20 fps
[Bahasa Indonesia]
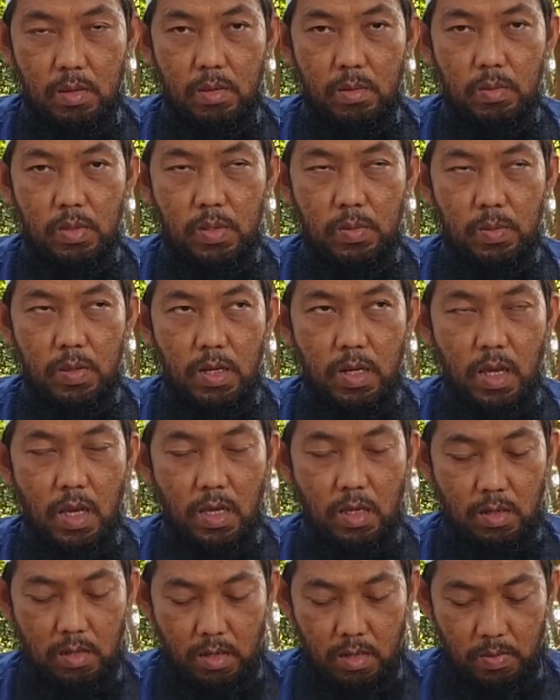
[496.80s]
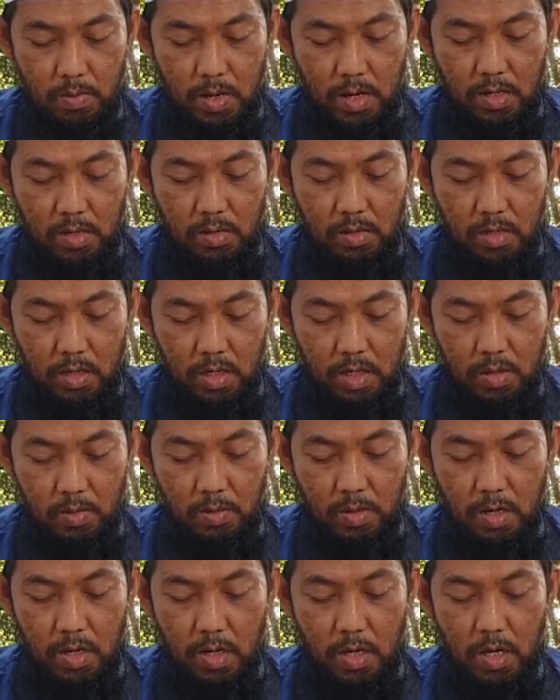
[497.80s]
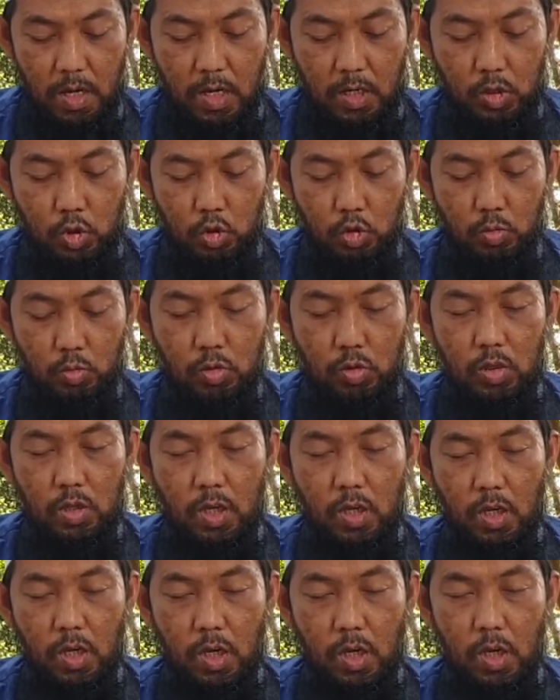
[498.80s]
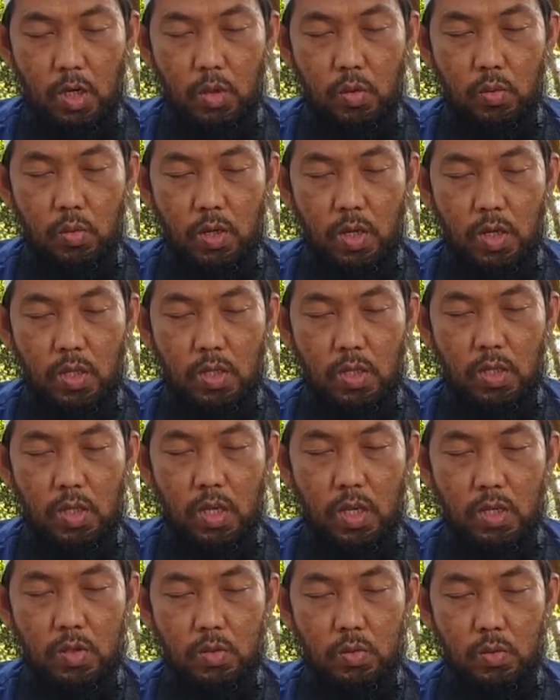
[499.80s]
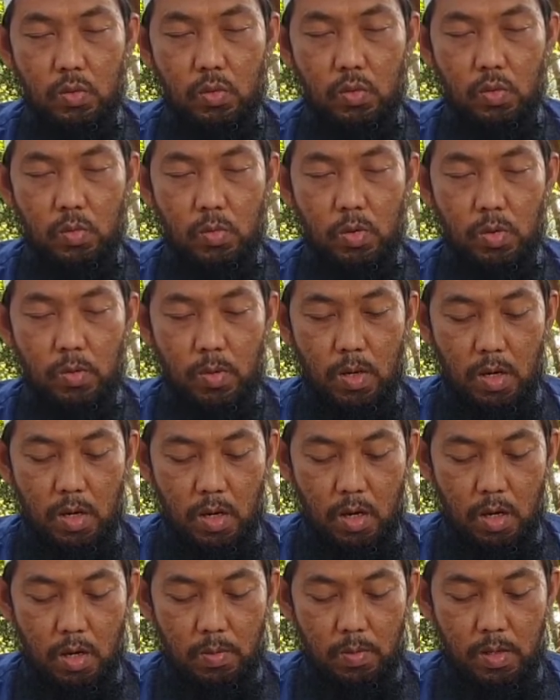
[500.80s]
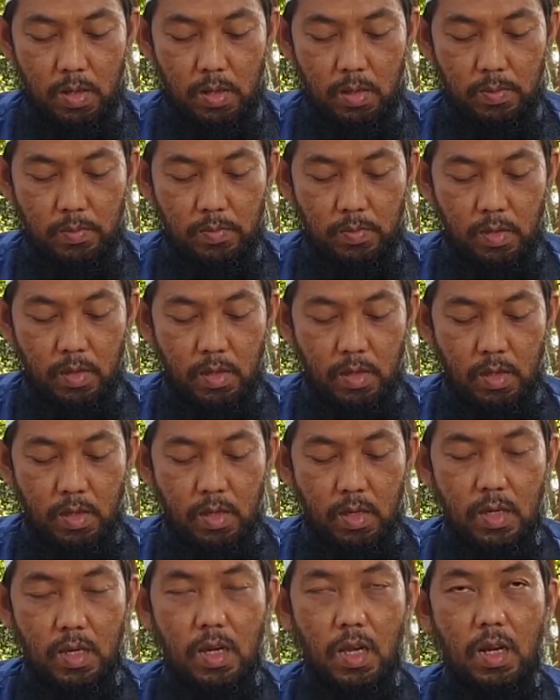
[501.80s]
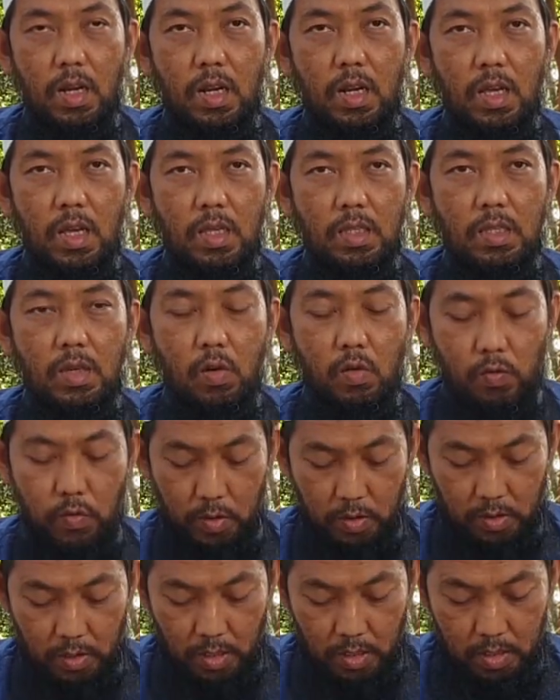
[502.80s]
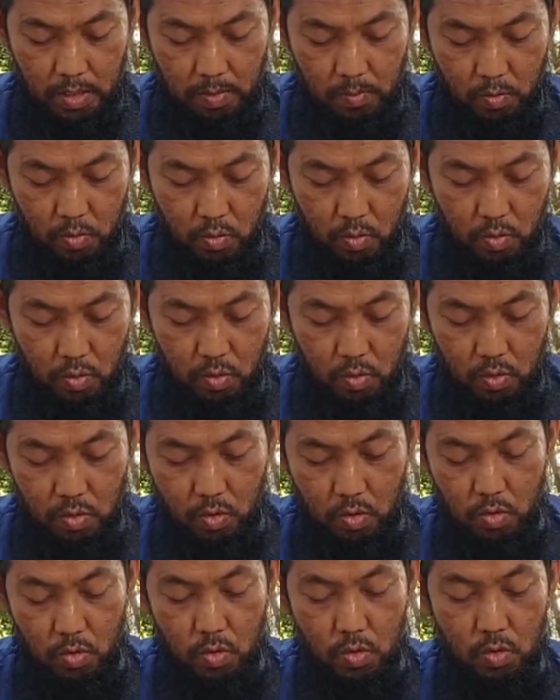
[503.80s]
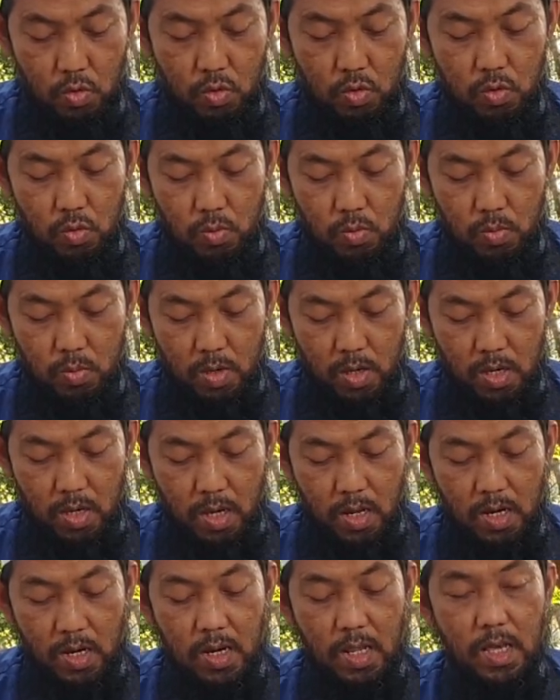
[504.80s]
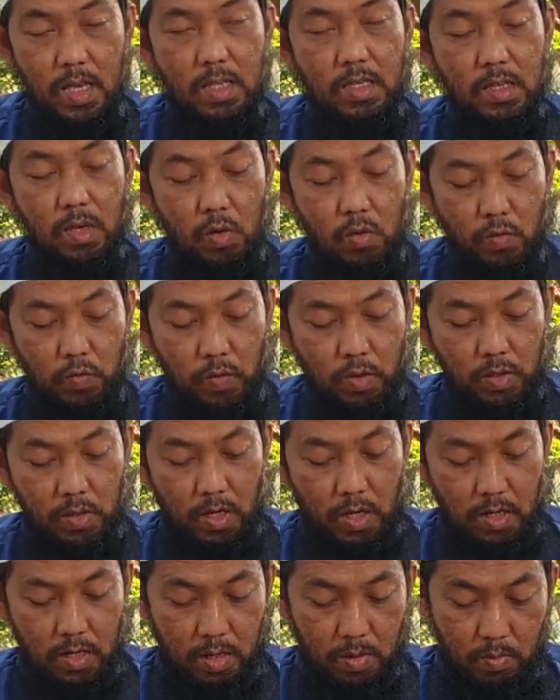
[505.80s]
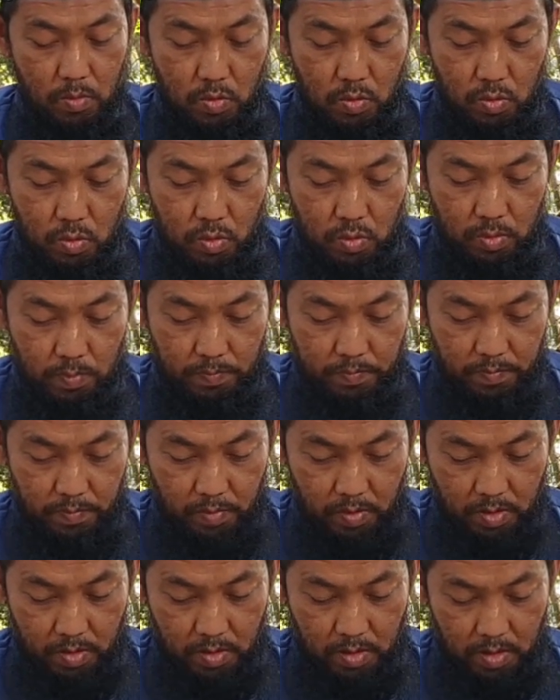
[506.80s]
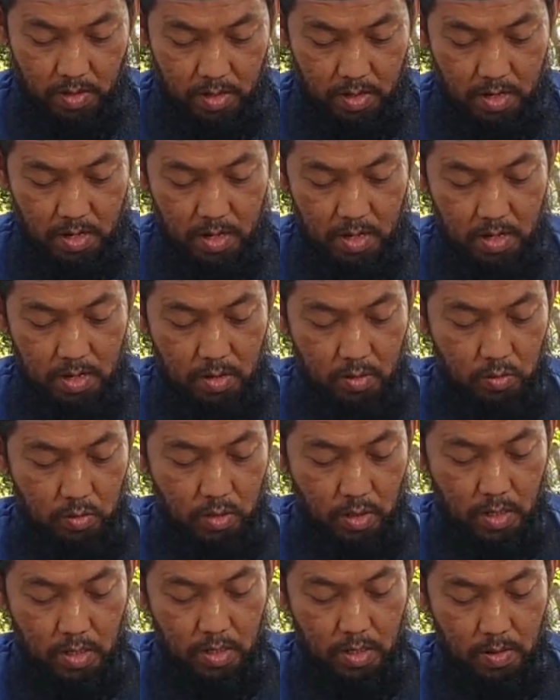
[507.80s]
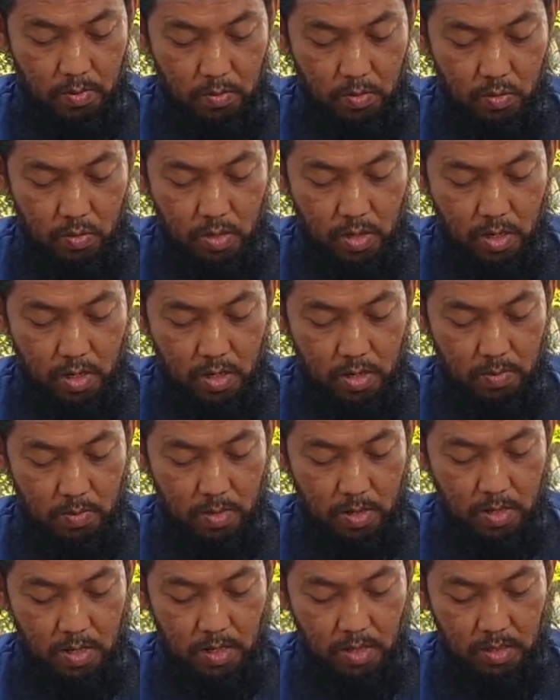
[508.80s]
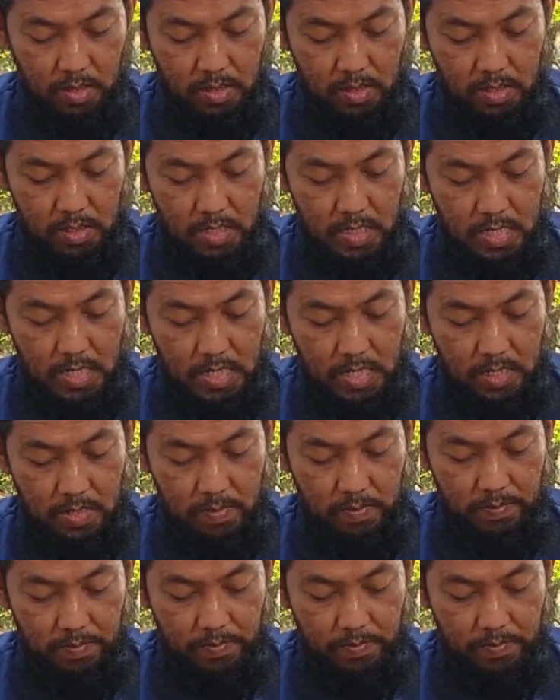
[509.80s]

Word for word: Bismillahirrahmanirrahim Alhaakumut takathur hatta zurtumul maqabir Kalla sawfa ta'lamun ثم كلا سوف تعلمون كلا لو تعلمون علم اليقين